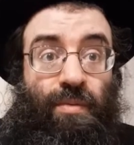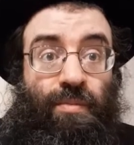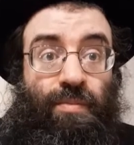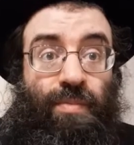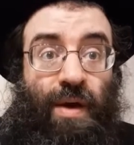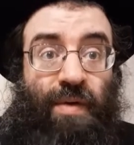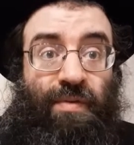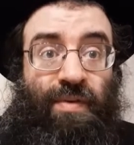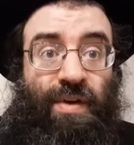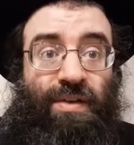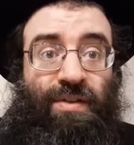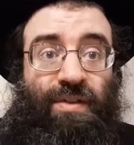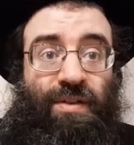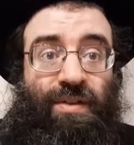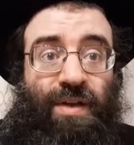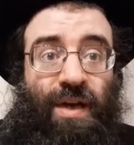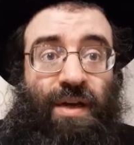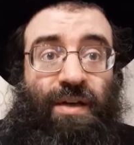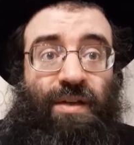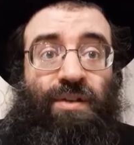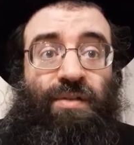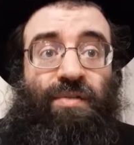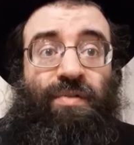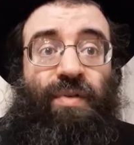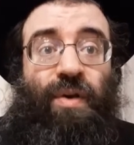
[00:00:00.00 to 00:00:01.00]
повесить
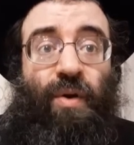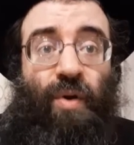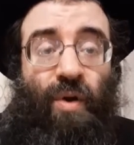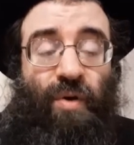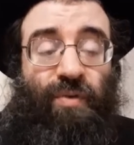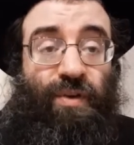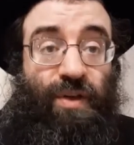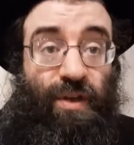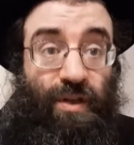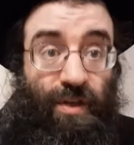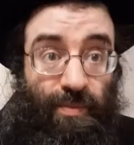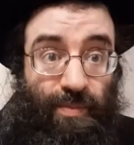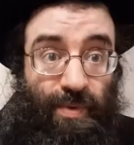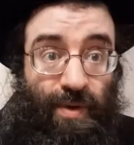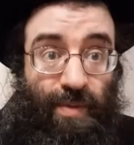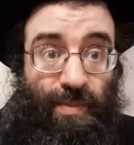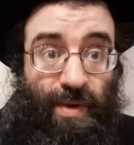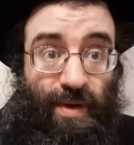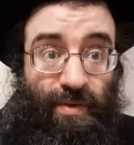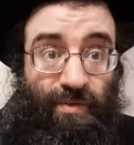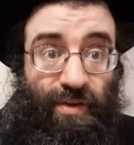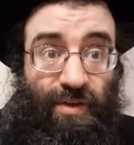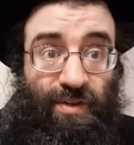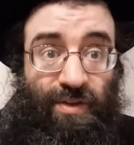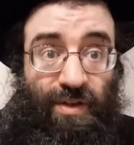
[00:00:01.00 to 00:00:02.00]
какие-нибудь веревки,
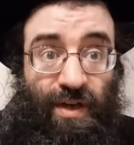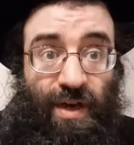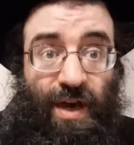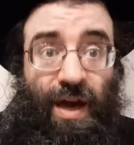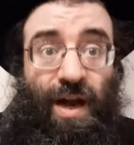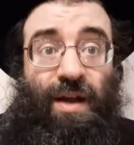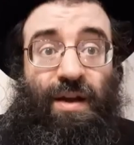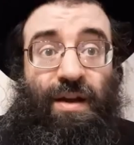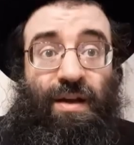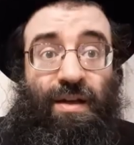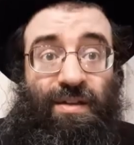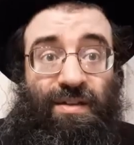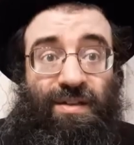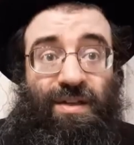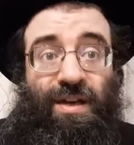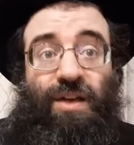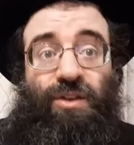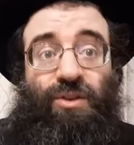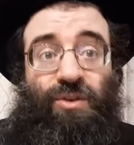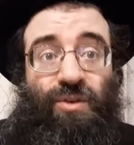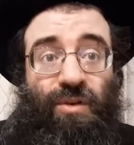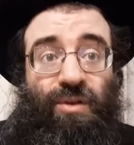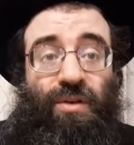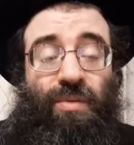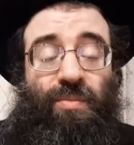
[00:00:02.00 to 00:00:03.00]
например, вертикально и сказать,
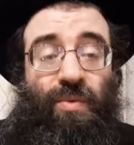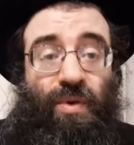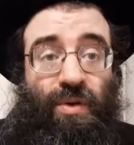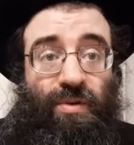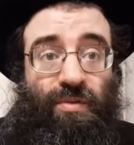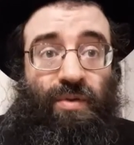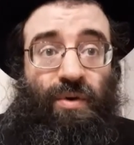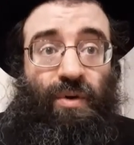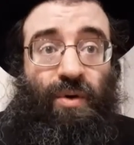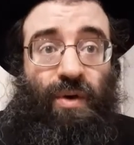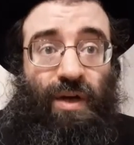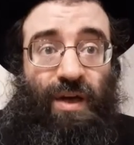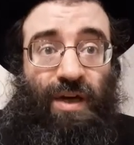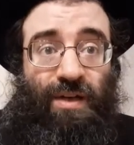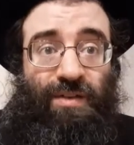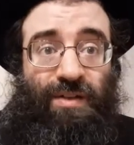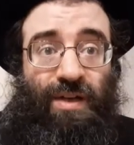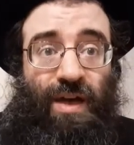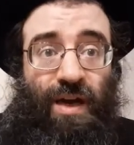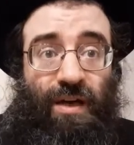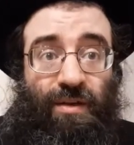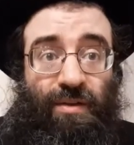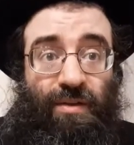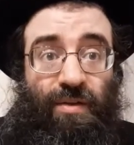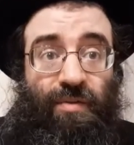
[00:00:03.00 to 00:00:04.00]
что это мой дверной
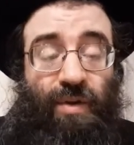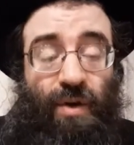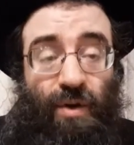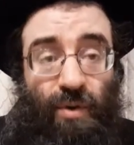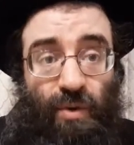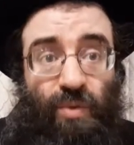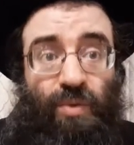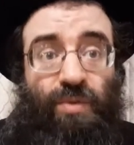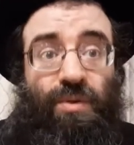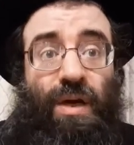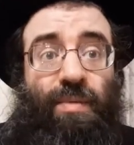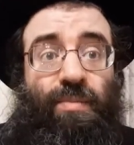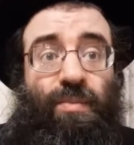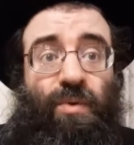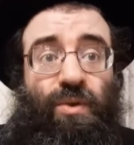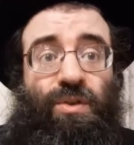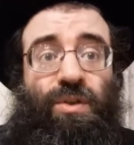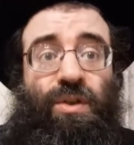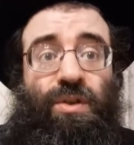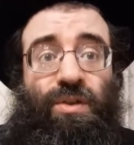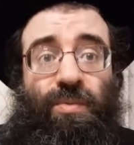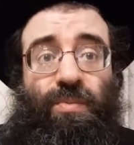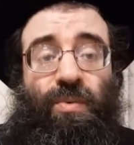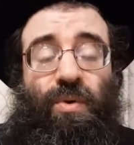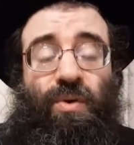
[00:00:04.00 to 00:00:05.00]
косяк. Наверху, да, может
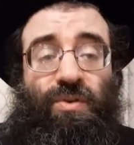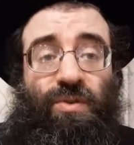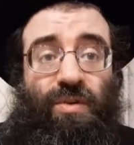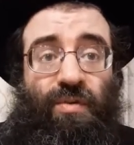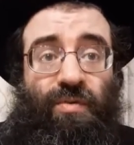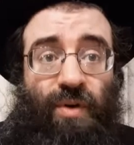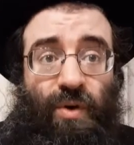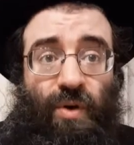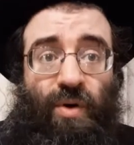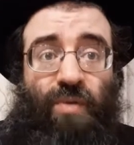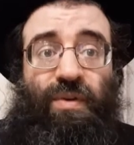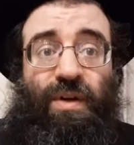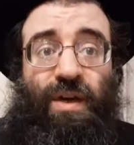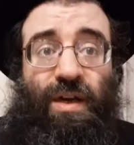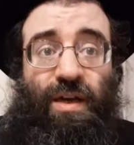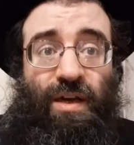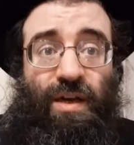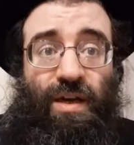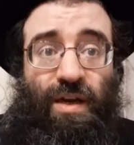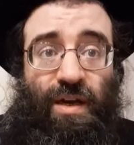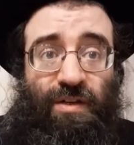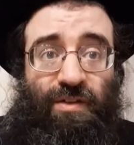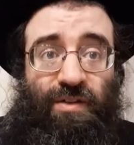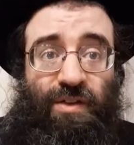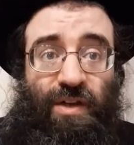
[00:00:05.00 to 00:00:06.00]
идти просто веревка или
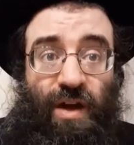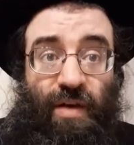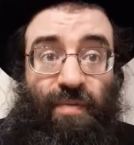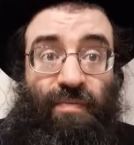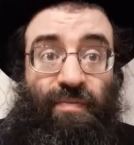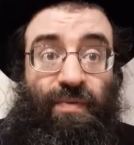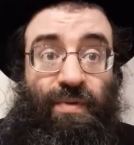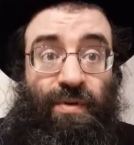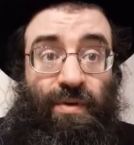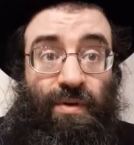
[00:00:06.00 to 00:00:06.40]
леска.